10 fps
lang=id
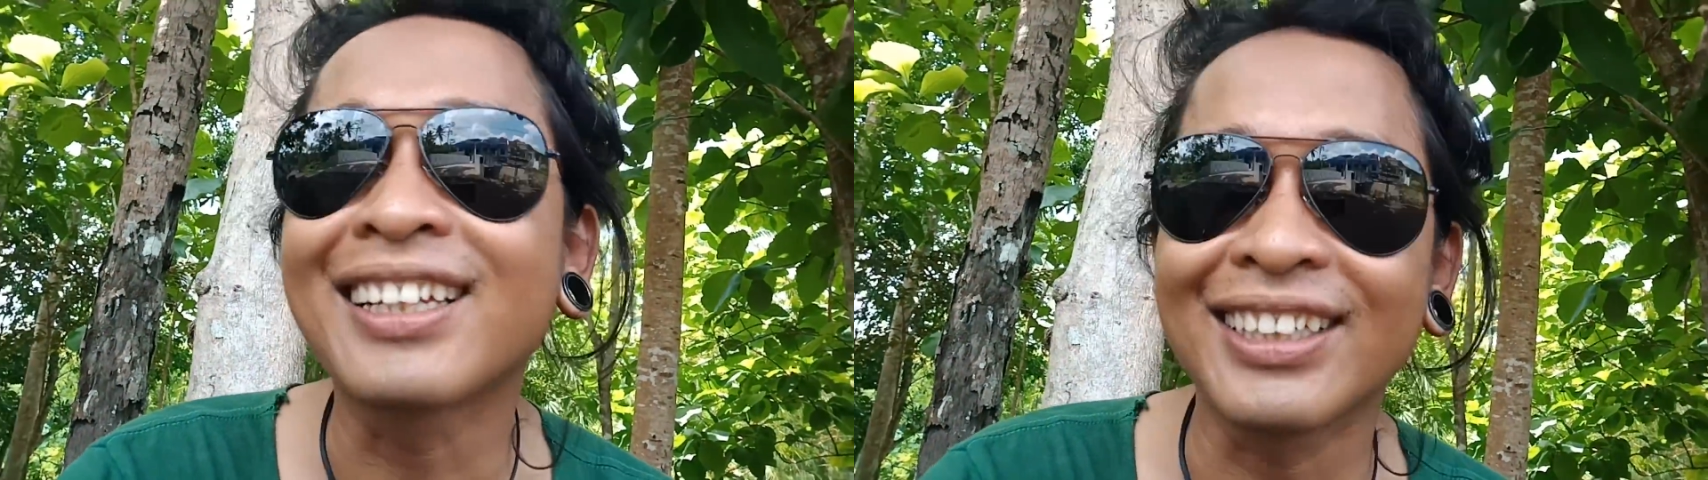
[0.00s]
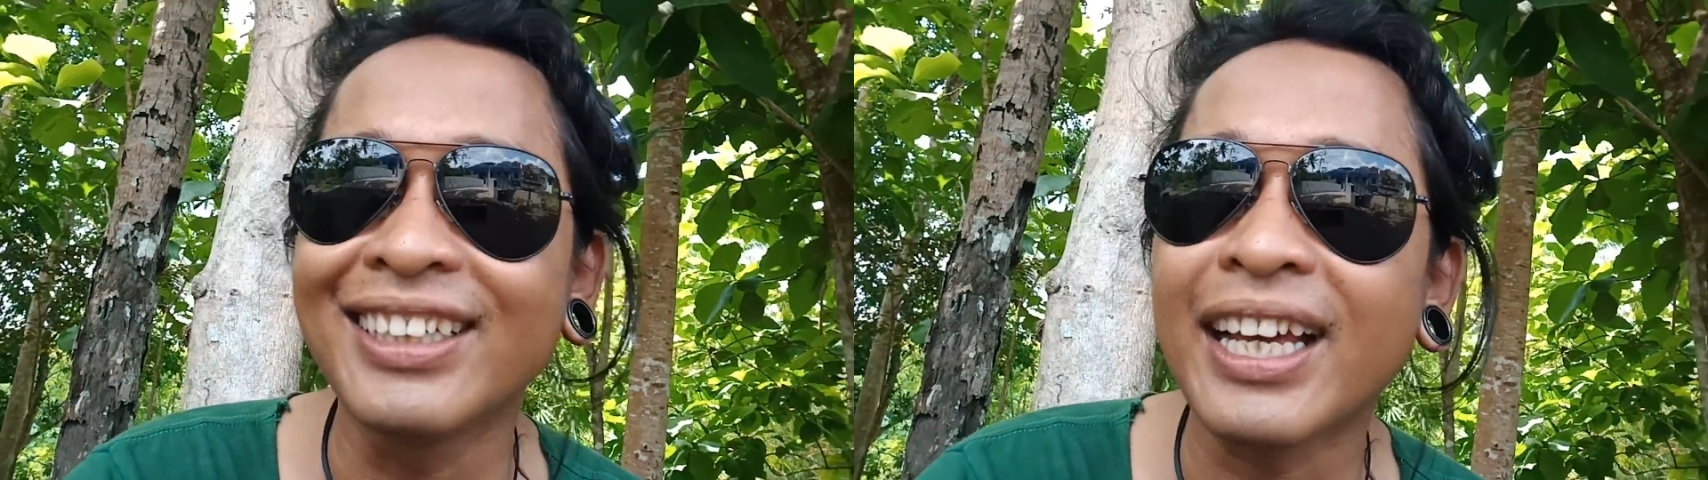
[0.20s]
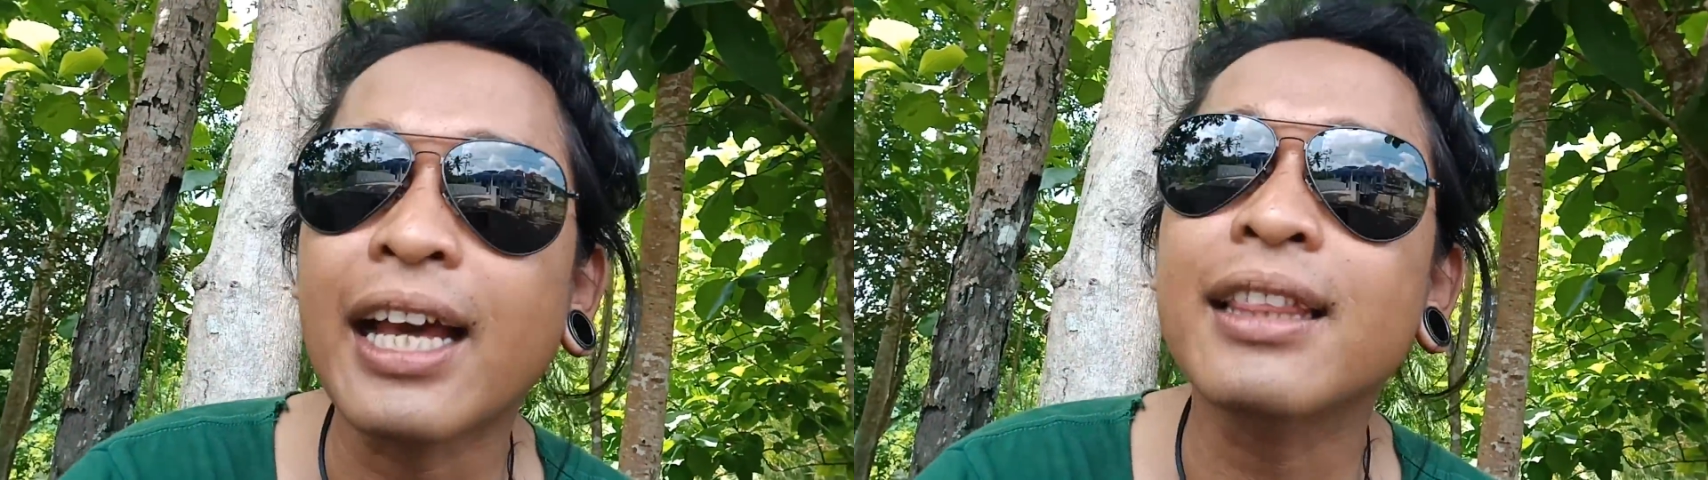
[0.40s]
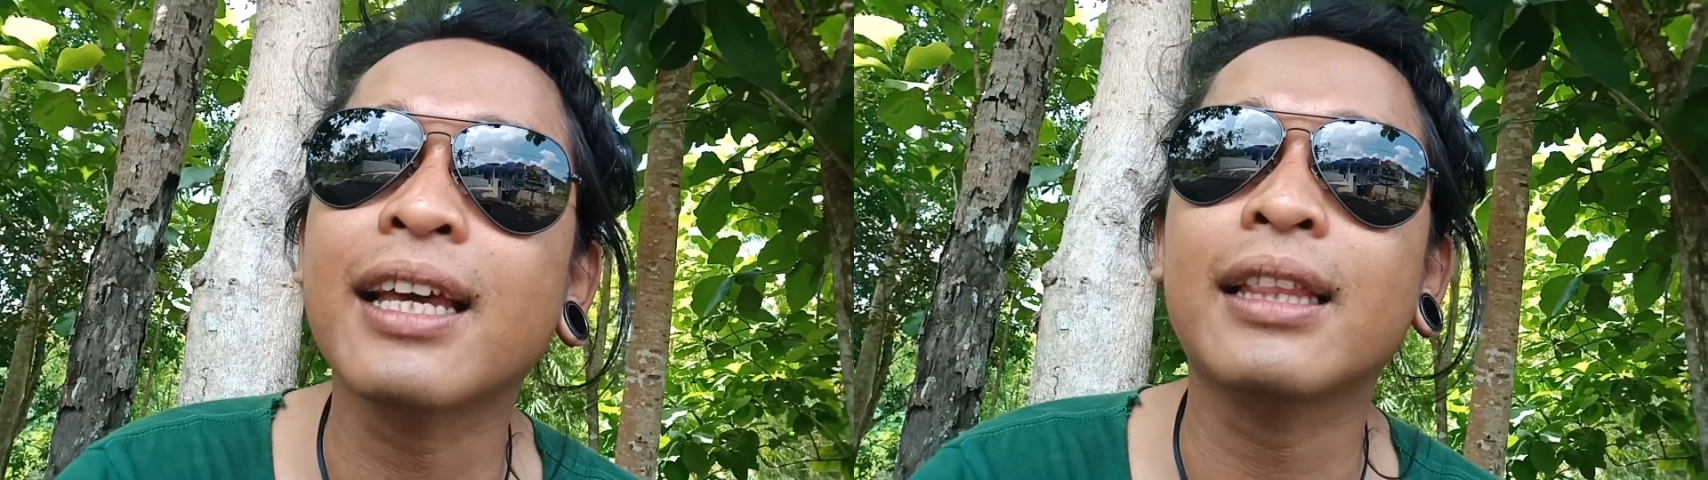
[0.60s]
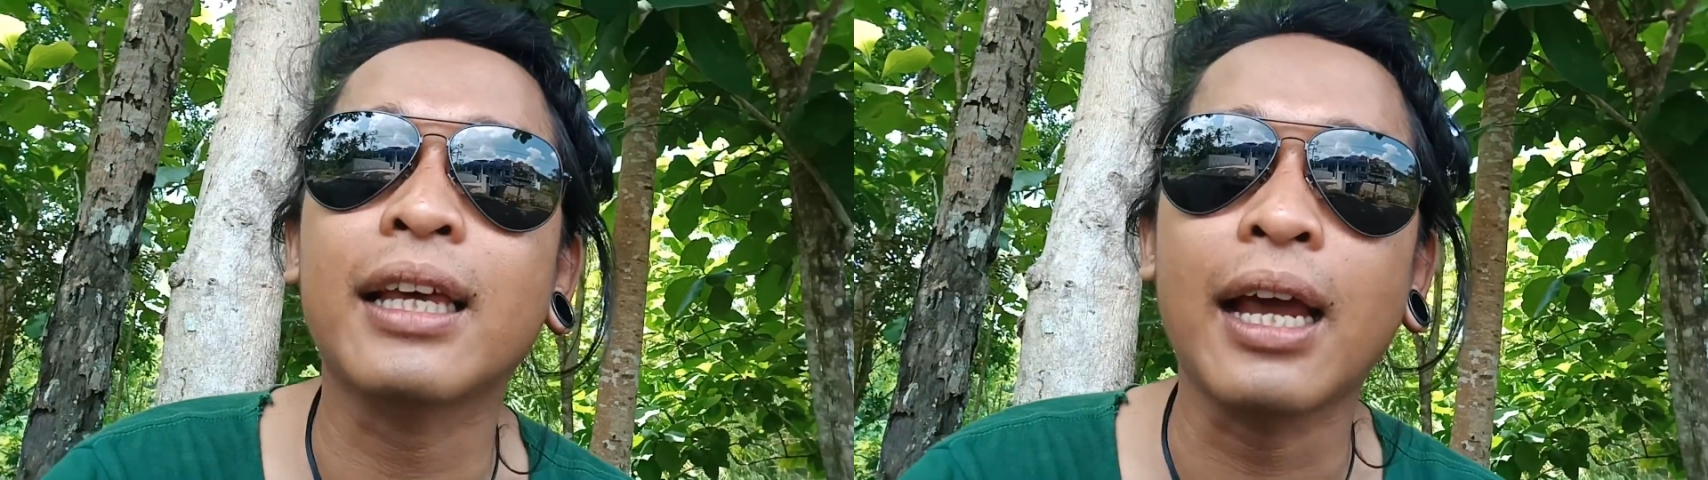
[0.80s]
aslinya kan
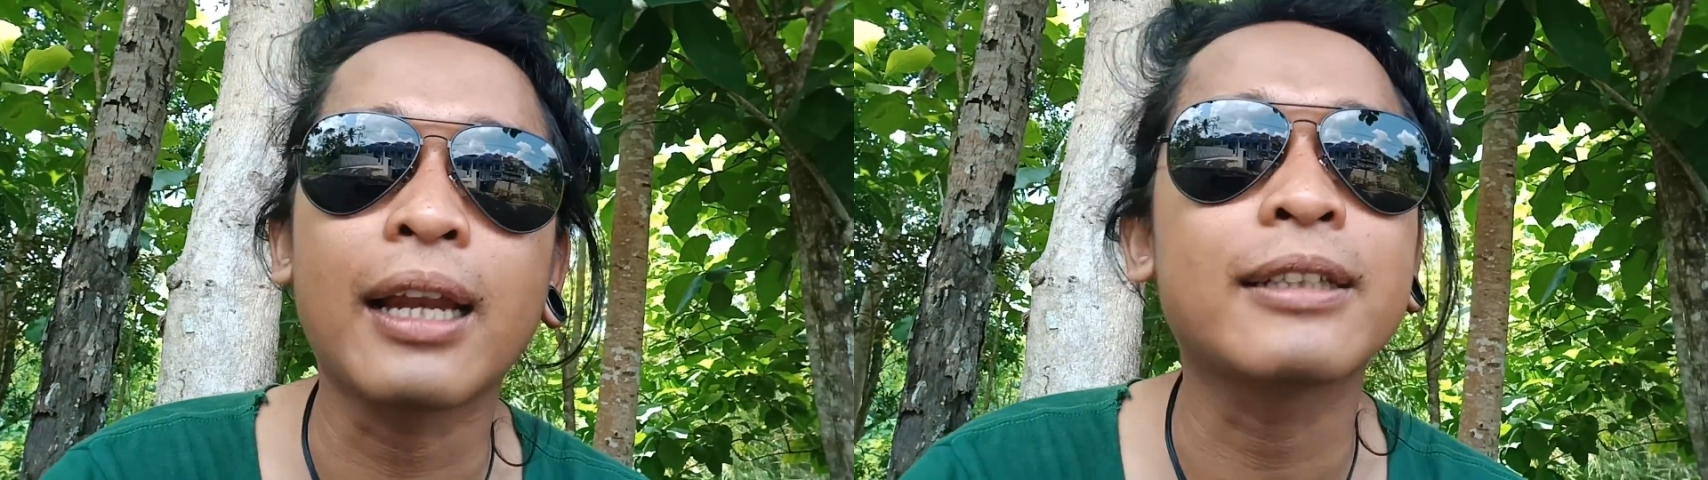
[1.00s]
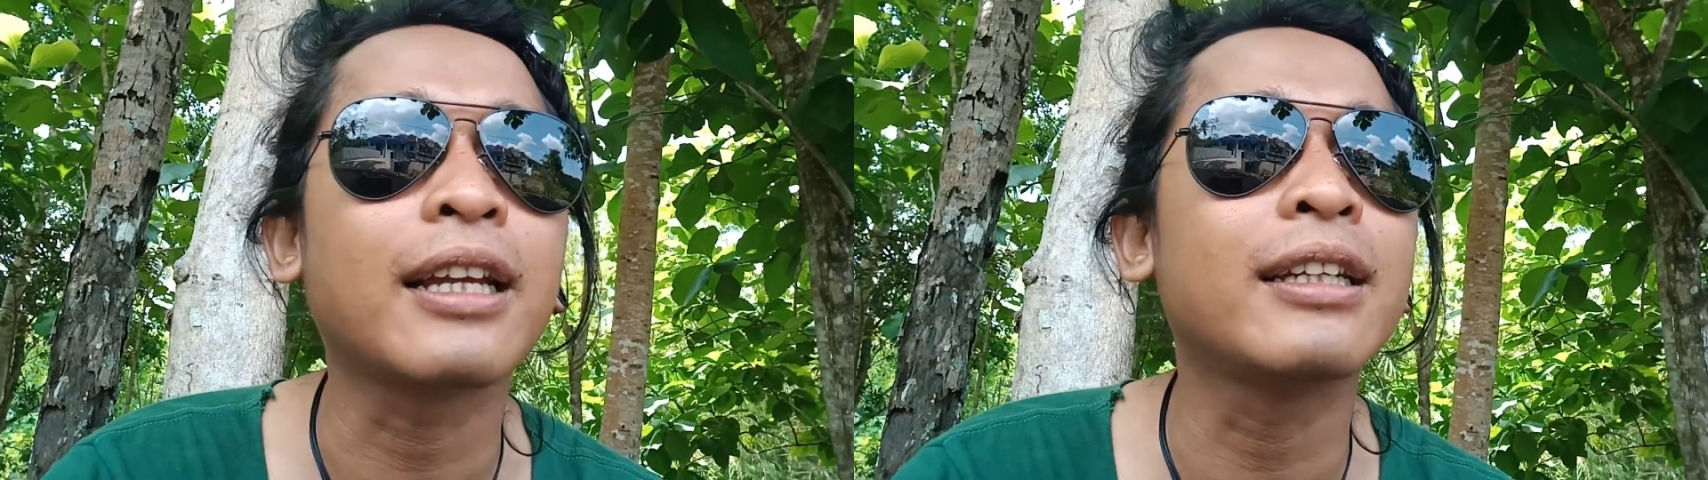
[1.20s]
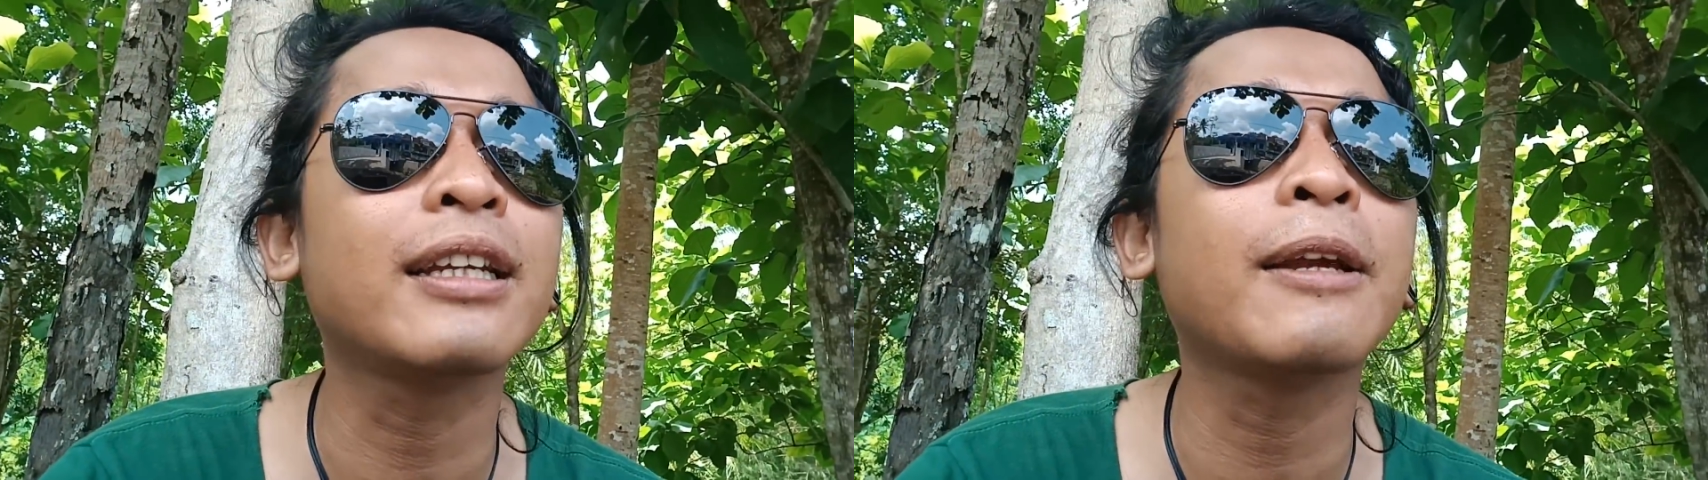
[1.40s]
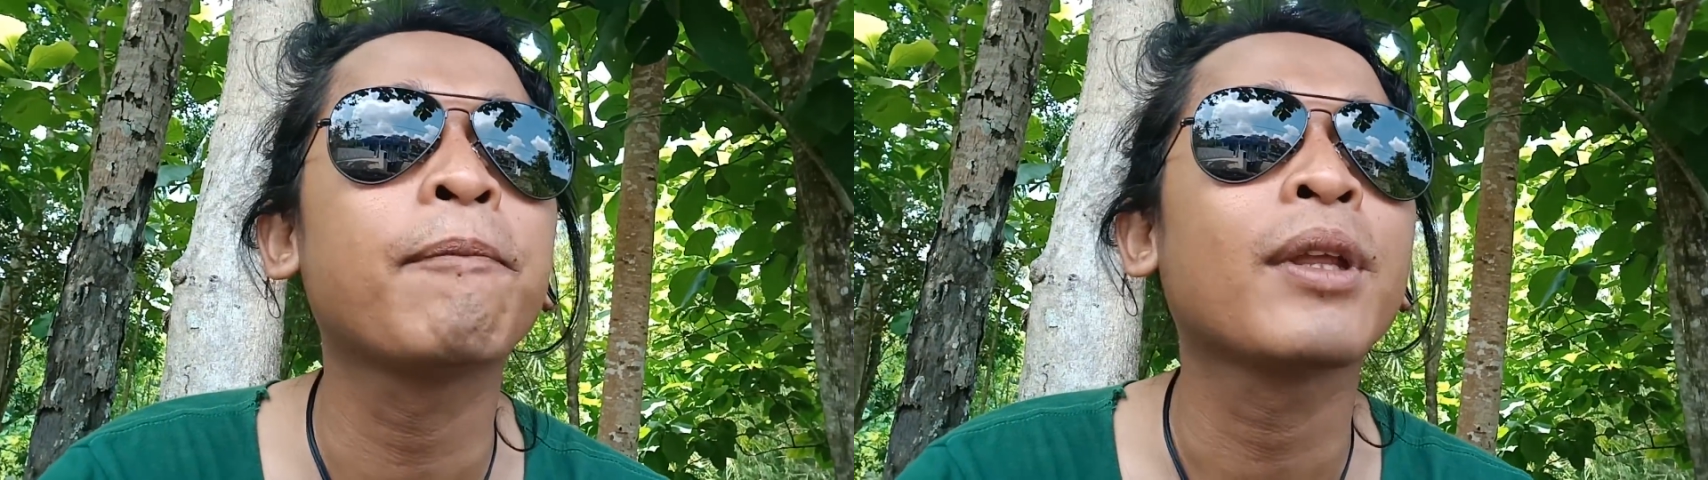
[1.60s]
teh-tehan jadi